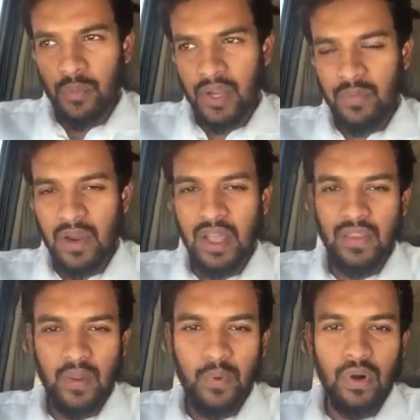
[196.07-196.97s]
பெரும்பாலும்
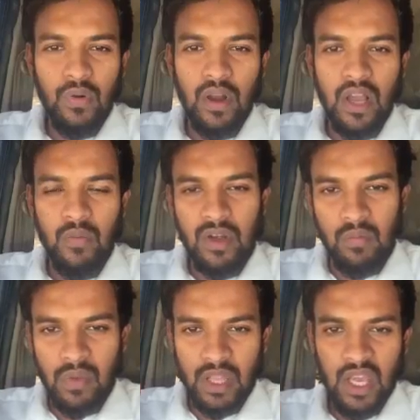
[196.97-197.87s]
எந்த பொருளும் வாங்காமல்
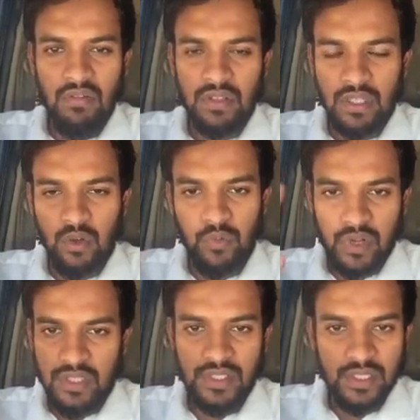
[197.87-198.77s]
நிம்மதியாக வந்துட்டு
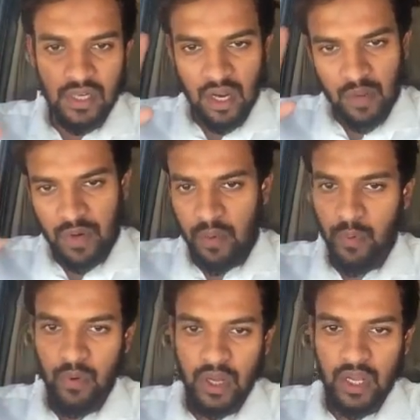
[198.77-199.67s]
உம்ரா செஞ்சுட்டு நல்லபடியாக
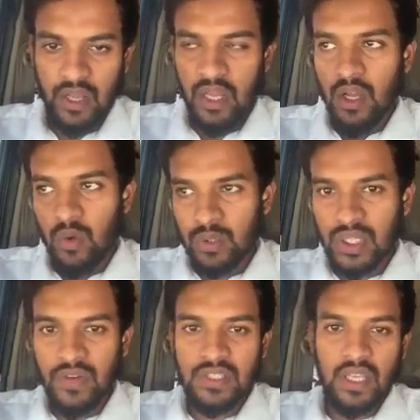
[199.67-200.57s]
போங்க
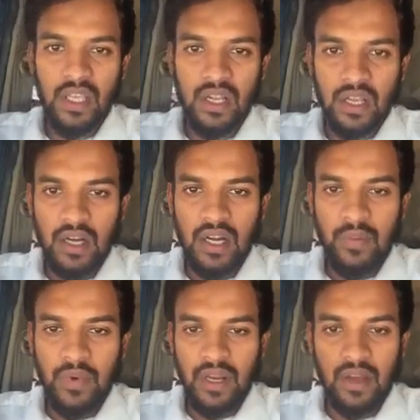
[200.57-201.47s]
உதவி செய்கிறங்கிற
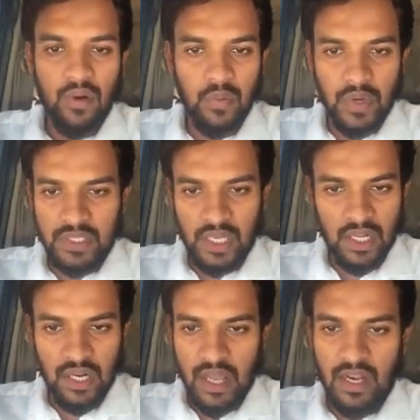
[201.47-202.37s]
அடிப்படையில் ஒரு
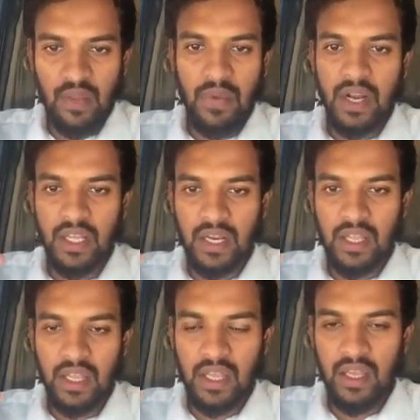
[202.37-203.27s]
பிரச்சனைகளில் யார்ட்டையும்
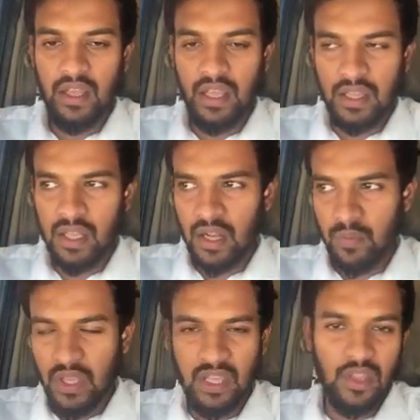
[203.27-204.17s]
மாட்டிக்கிறாதீங்க எதை
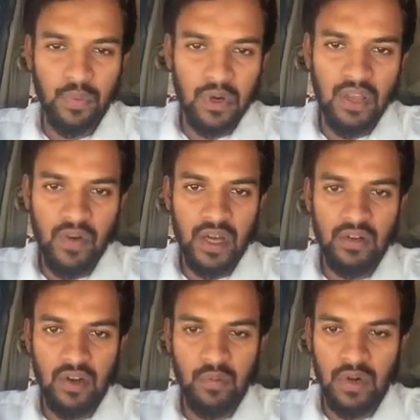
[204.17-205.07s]
நம்பியும் எந்த பொருளையும்
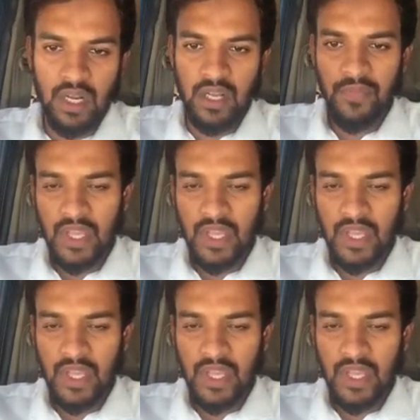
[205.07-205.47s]
வாங்கிட்டு வர முடியல